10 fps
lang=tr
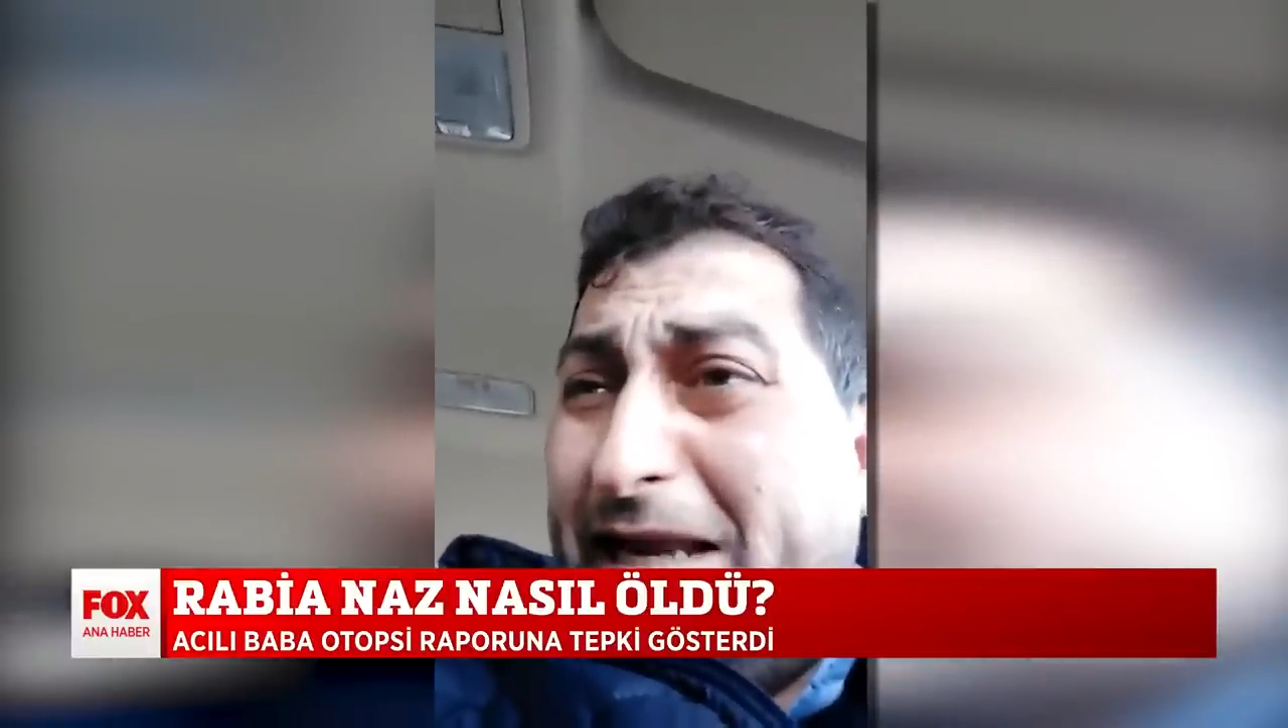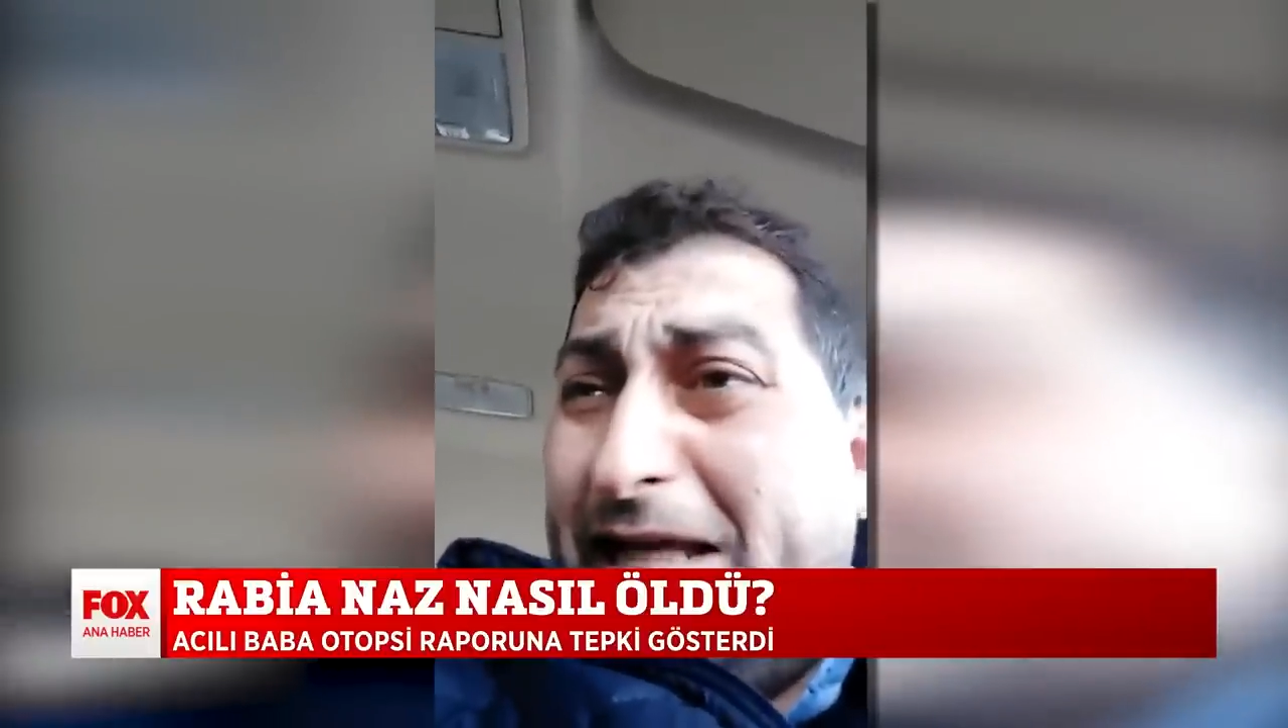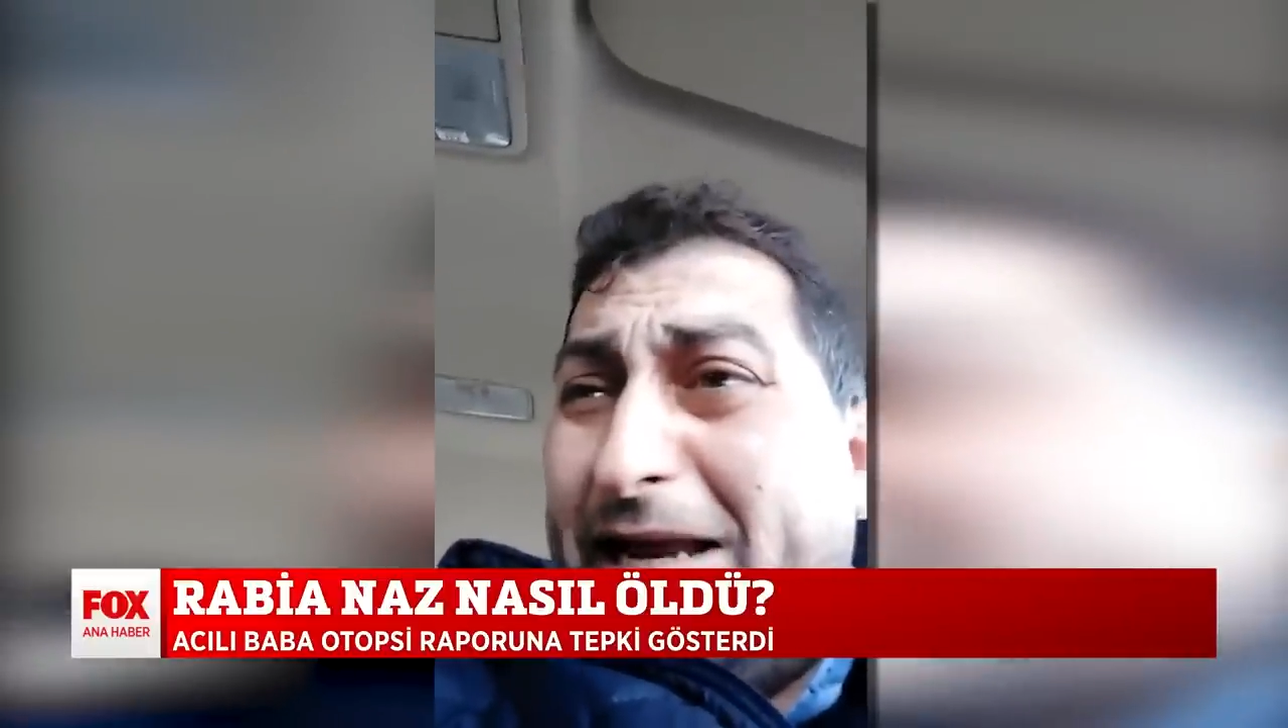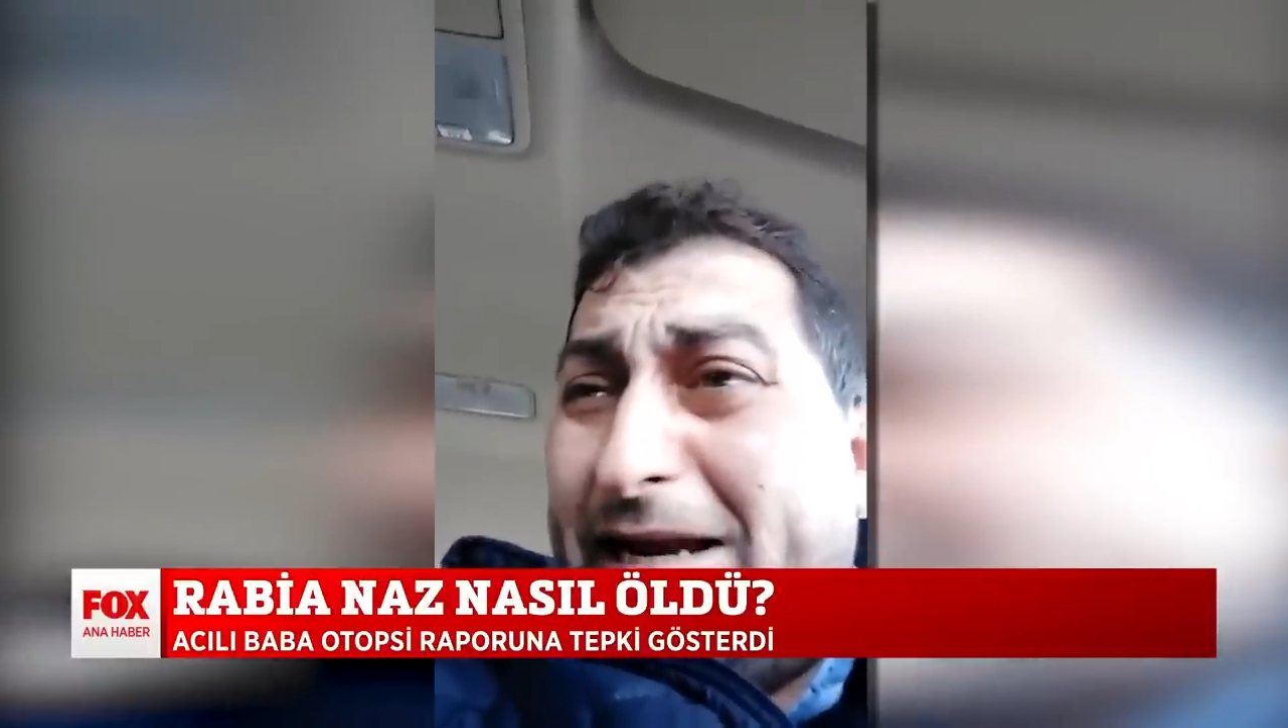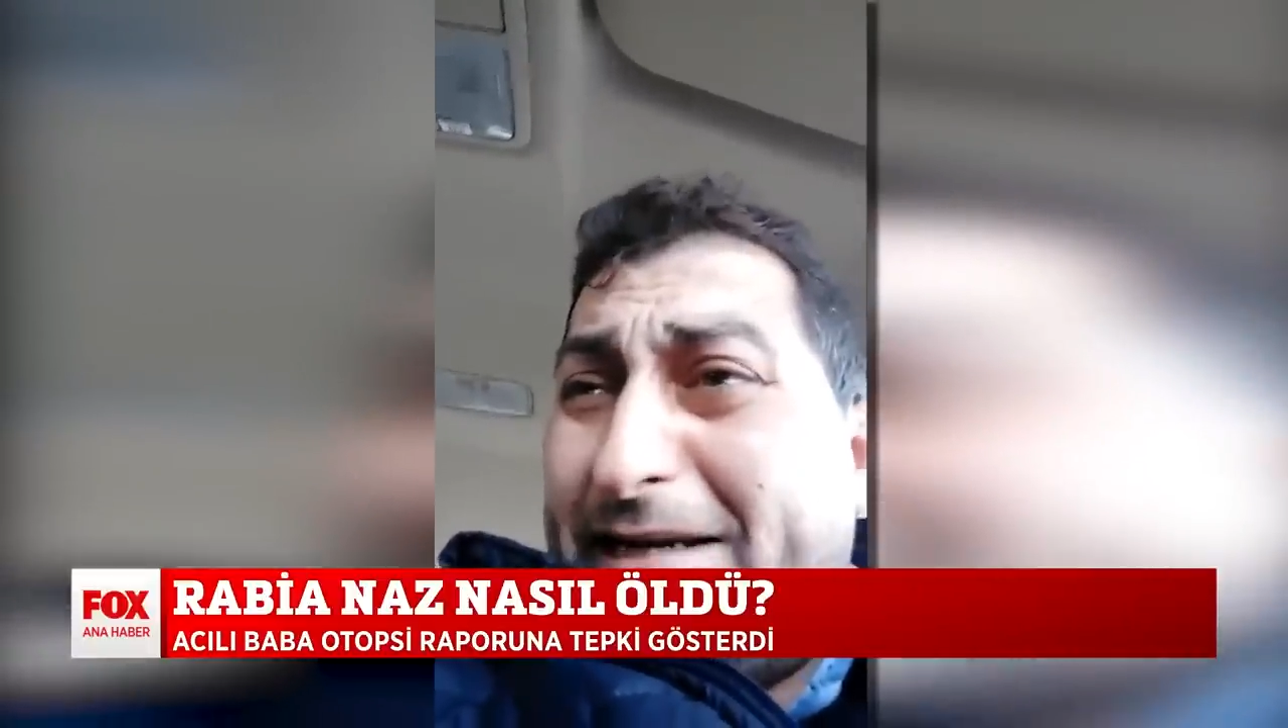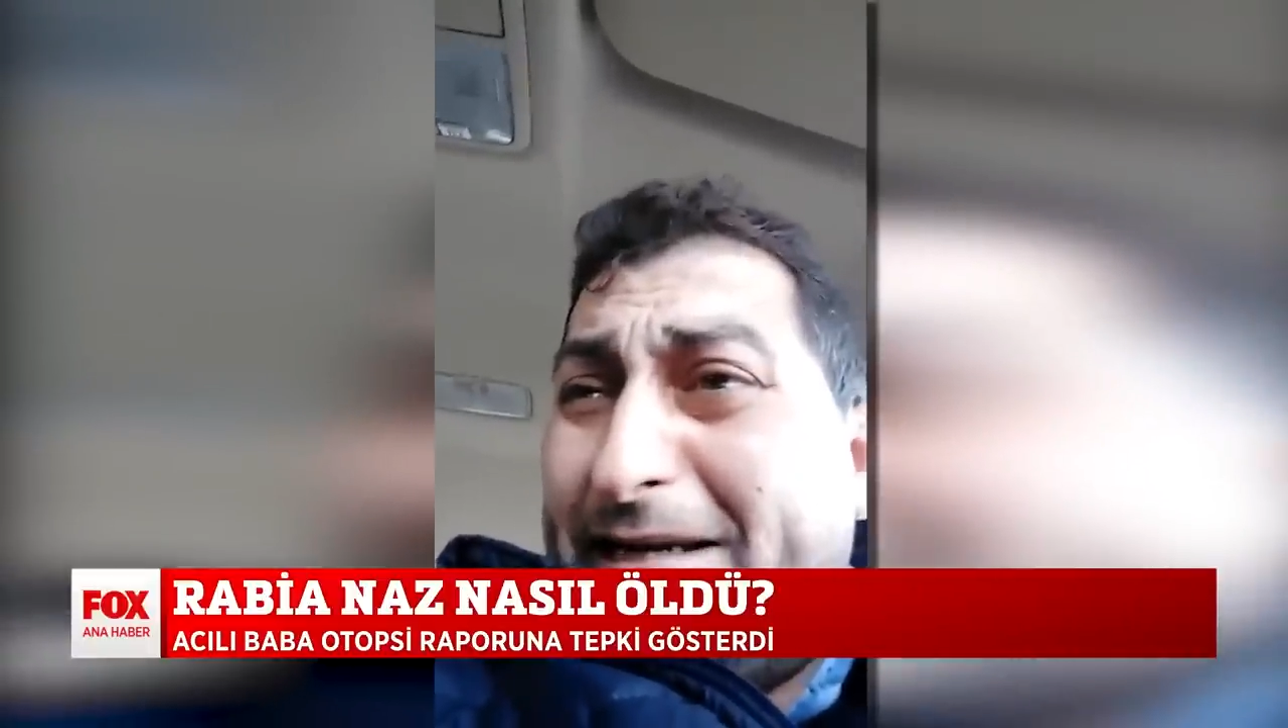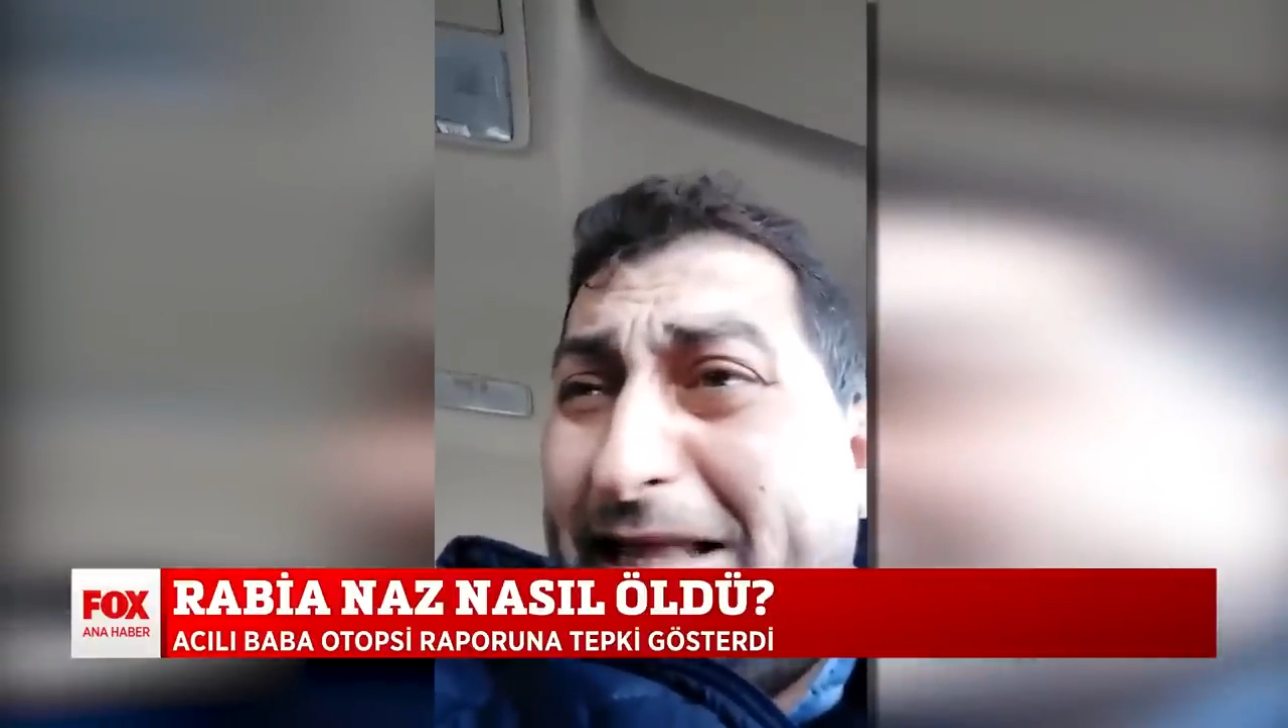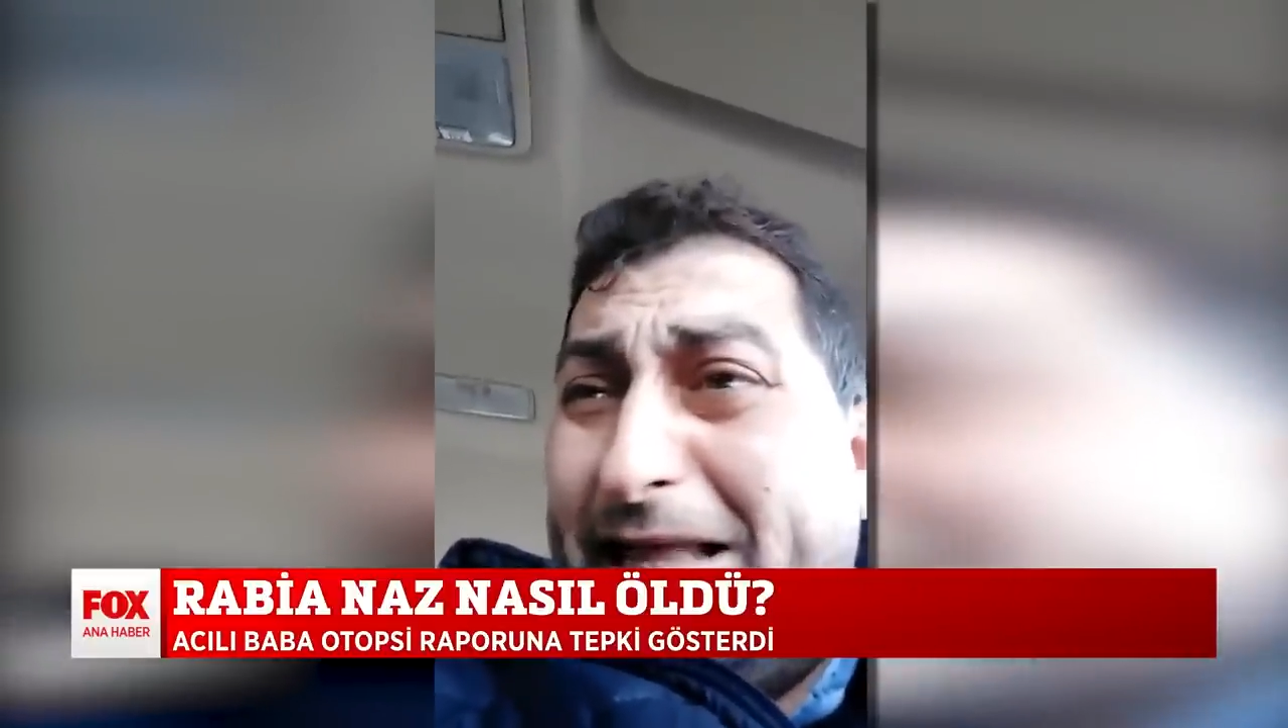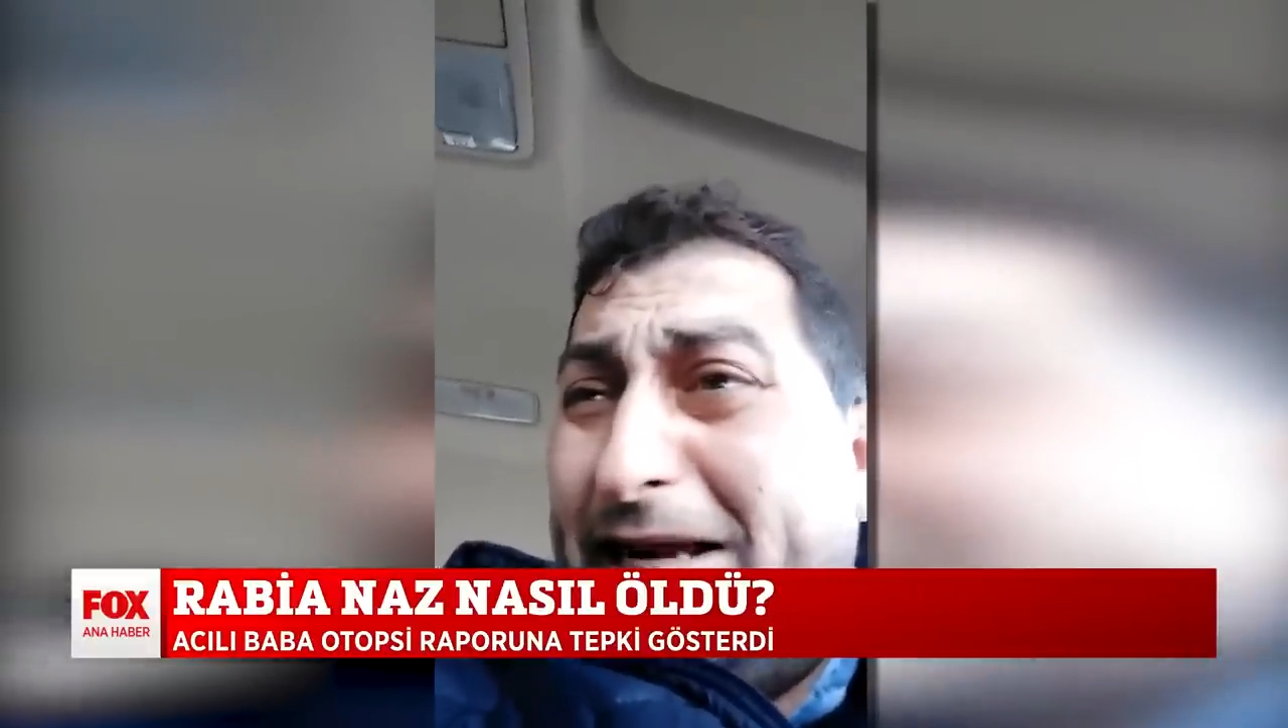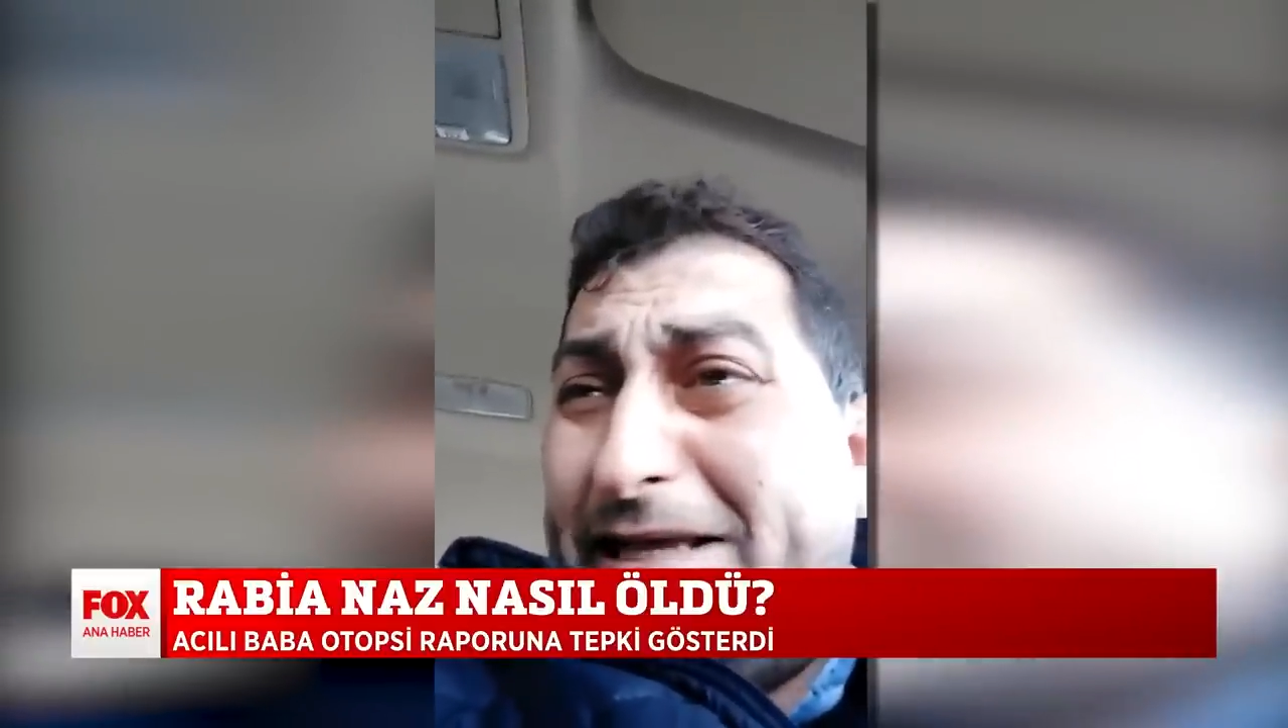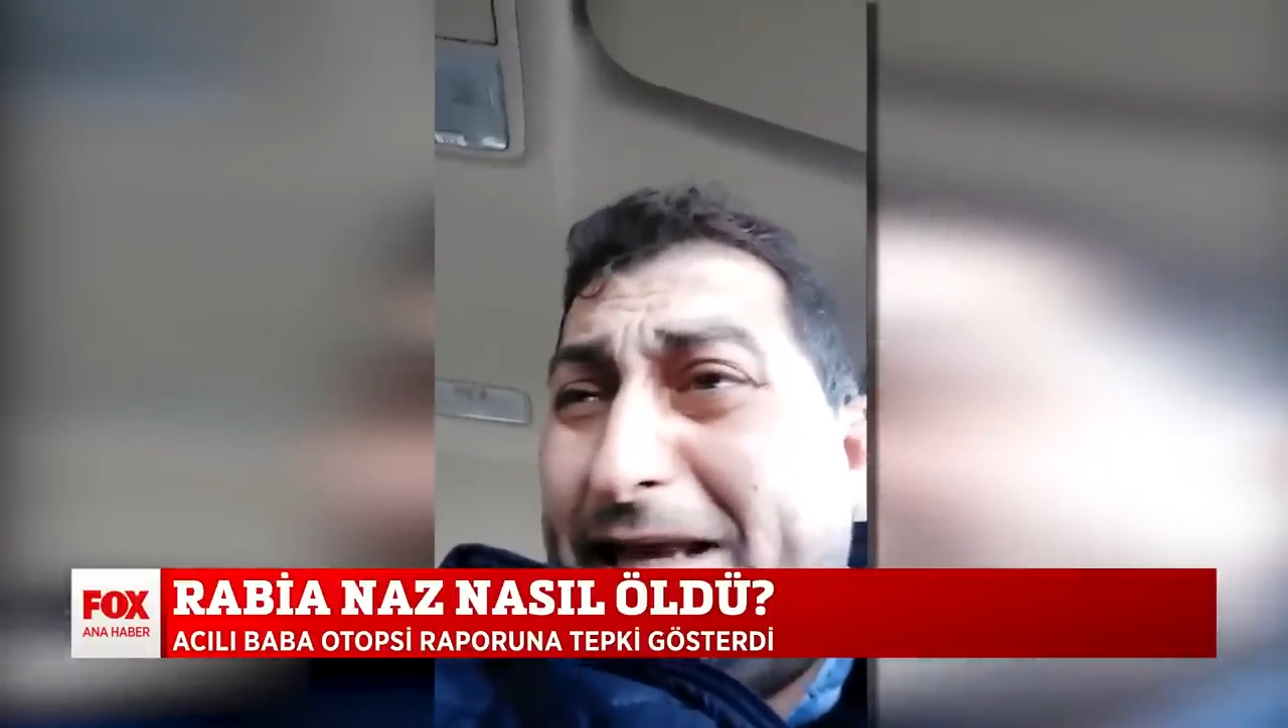Neler, neler